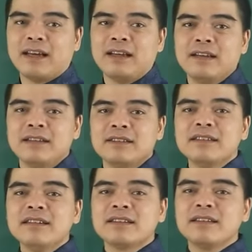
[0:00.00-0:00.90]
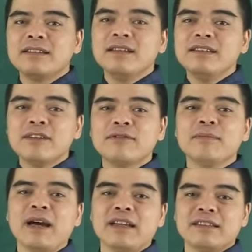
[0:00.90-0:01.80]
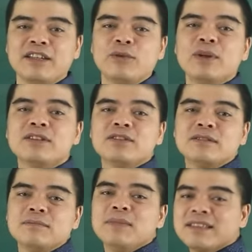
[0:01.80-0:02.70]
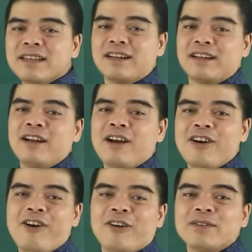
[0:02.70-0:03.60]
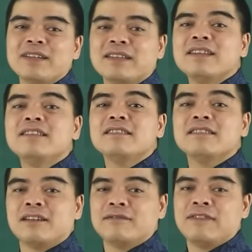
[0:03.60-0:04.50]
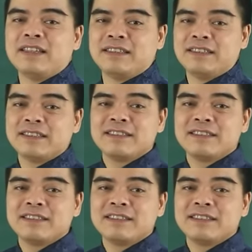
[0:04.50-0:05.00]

À, những người thân thiết nhất với bạn thì luôn biết rằng họ có thể tin tưởng và gì?